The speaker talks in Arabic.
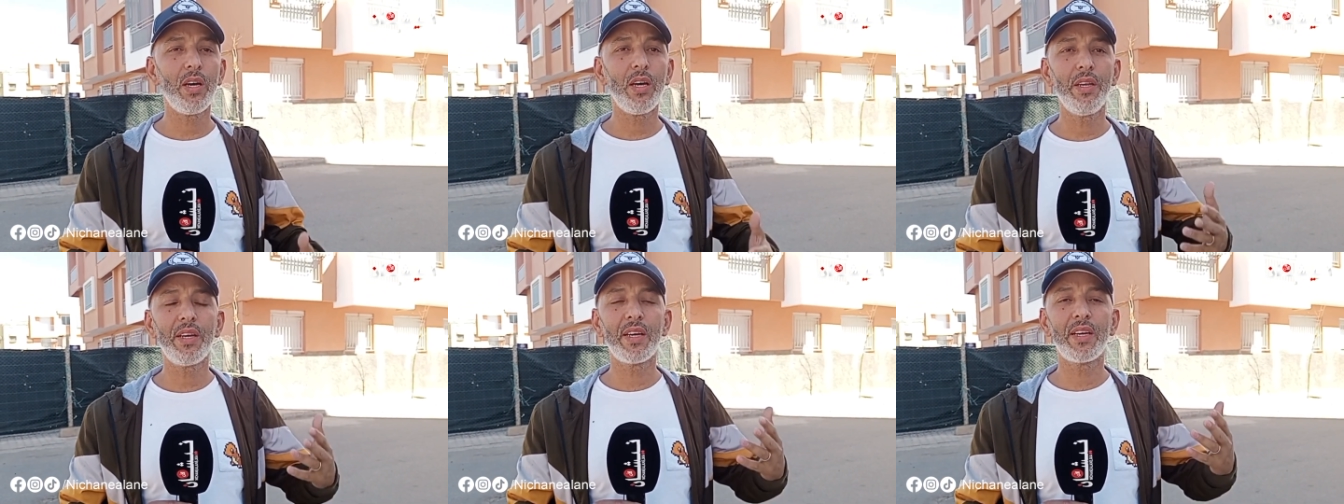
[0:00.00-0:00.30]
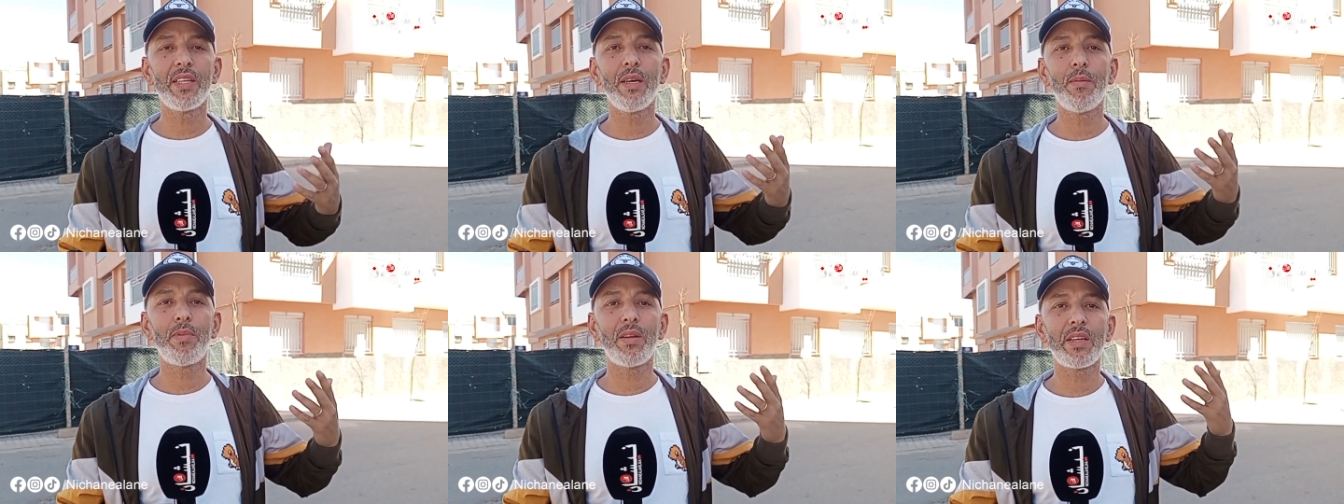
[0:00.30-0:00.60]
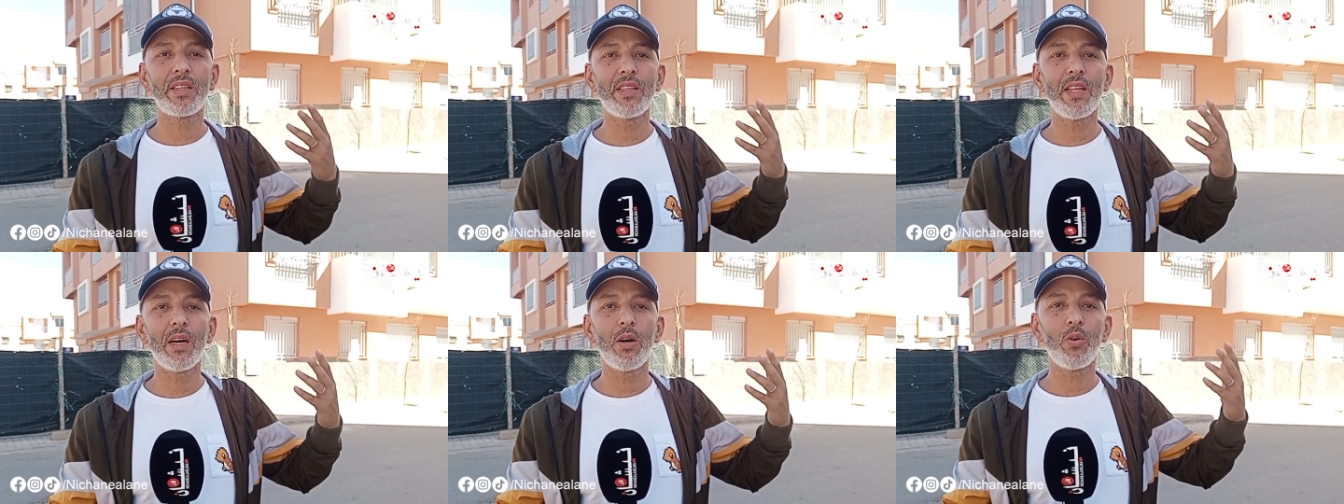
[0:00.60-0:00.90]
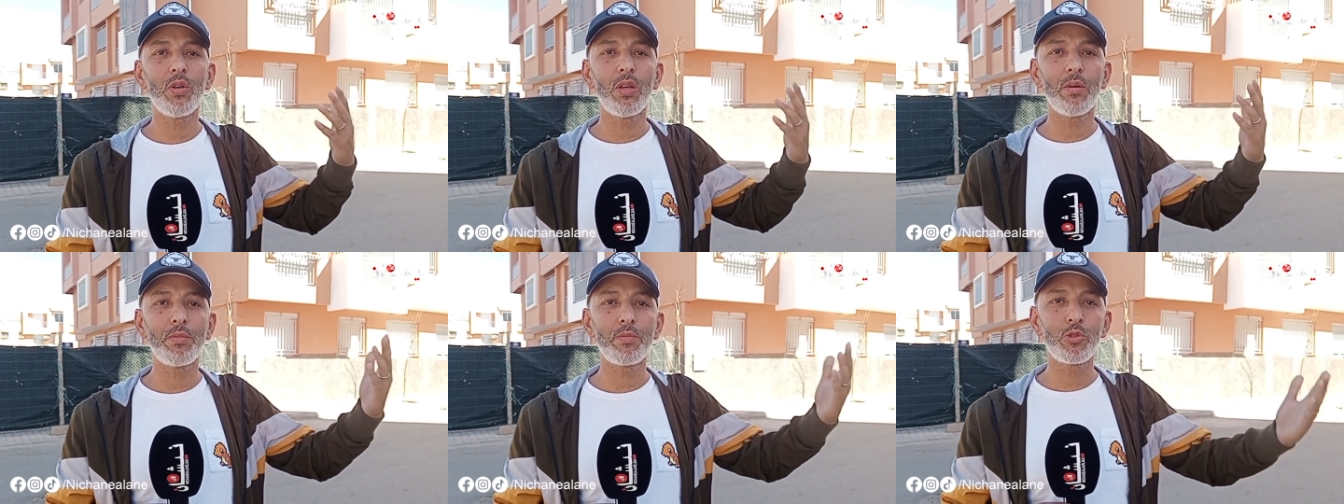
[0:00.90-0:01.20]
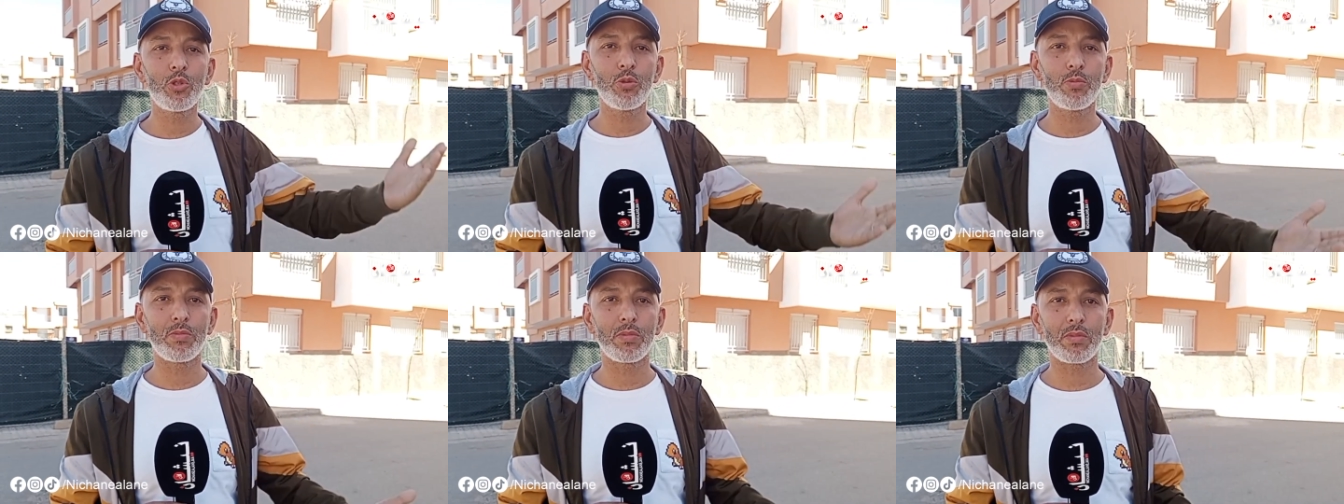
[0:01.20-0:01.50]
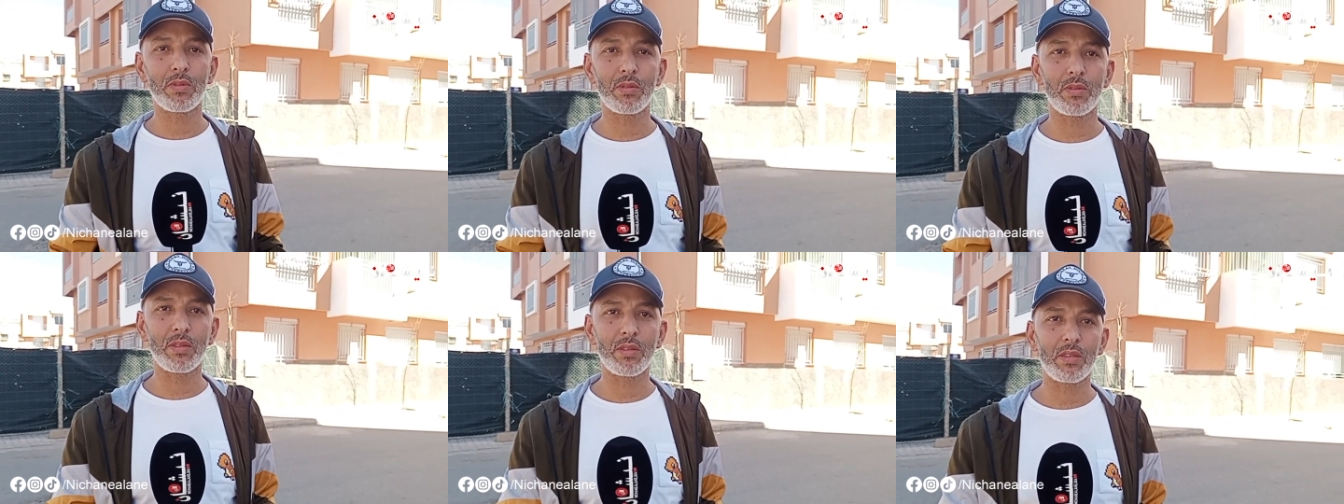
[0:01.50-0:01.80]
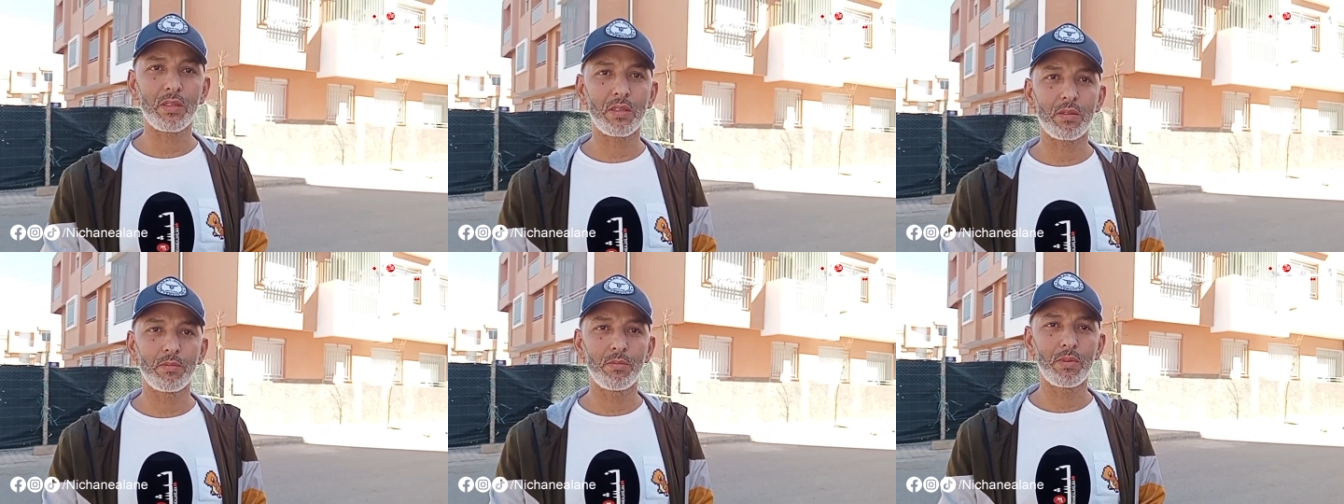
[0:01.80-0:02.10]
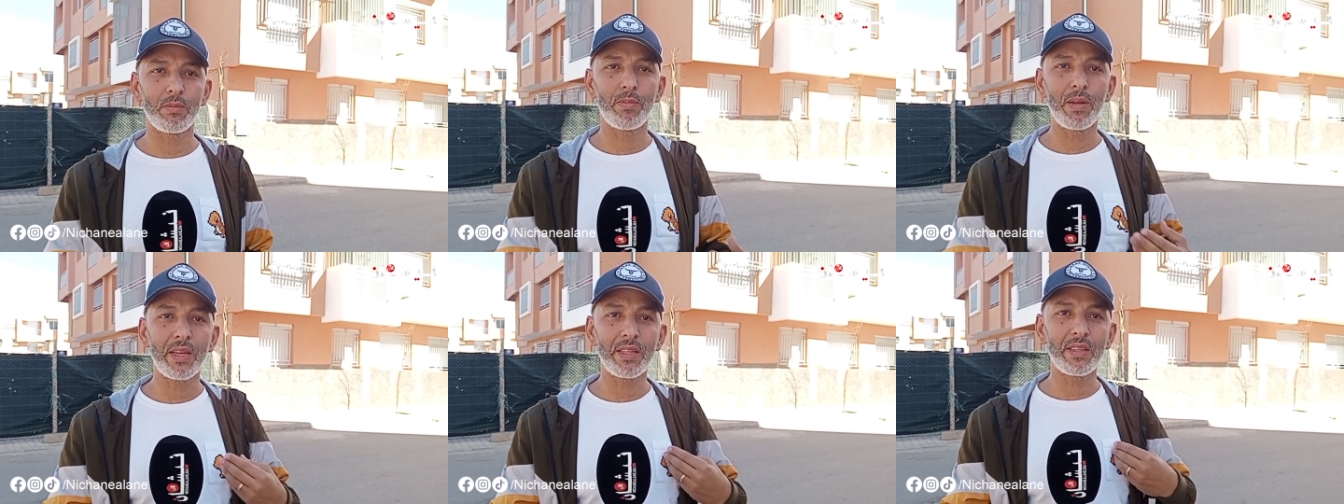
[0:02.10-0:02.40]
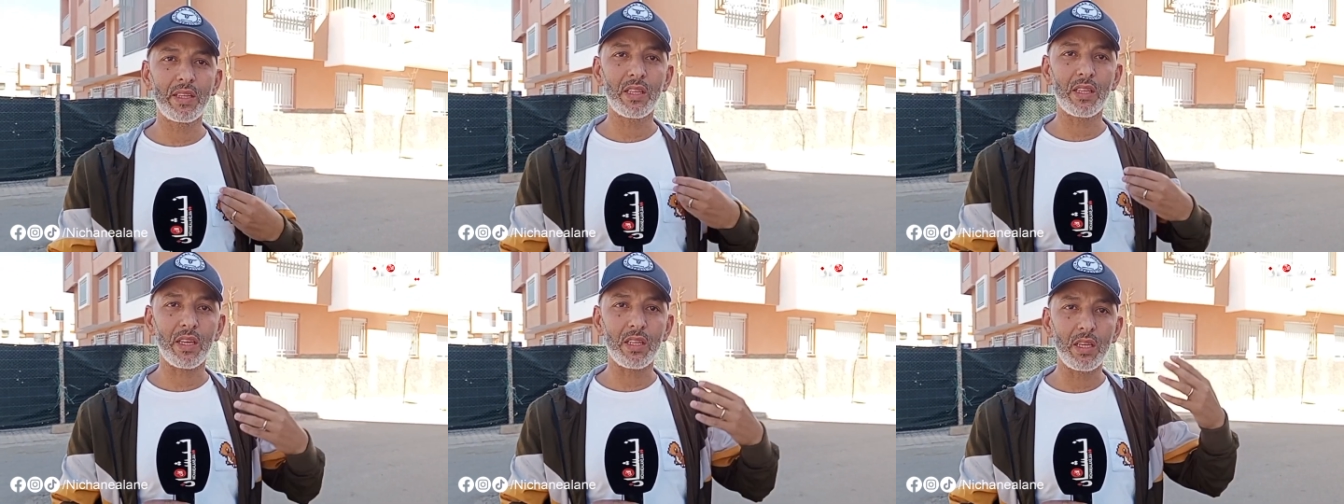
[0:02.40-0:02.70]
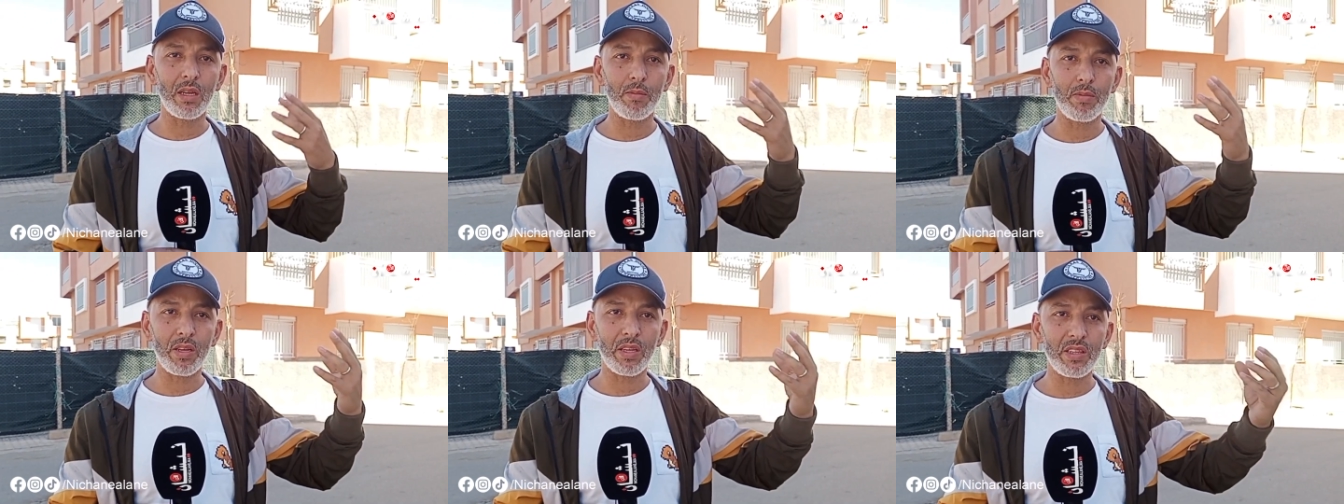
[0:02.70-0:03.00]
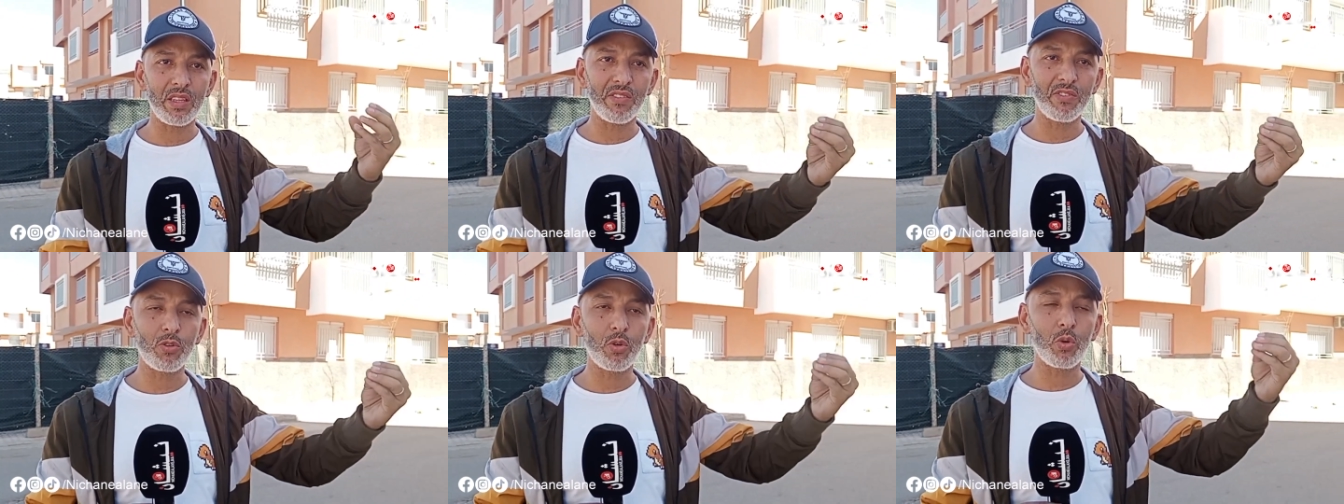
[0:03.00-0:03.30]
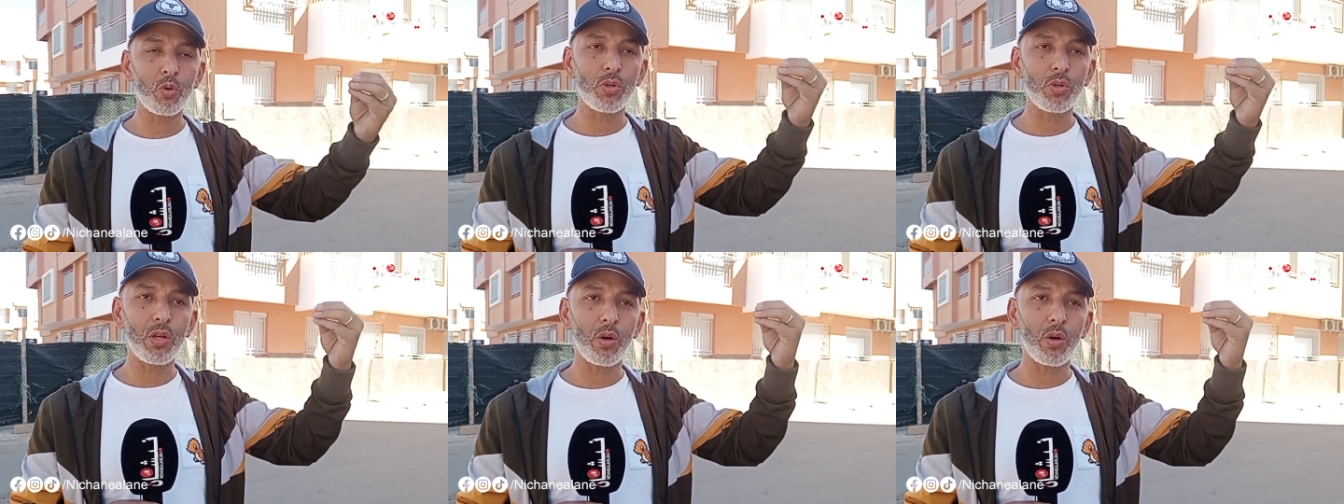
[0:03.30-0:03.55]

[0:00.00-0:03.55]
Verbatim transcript: حنا قلنا بلادنا اولا بنمشيو بلادنا دخلنا بلادنا في كورونا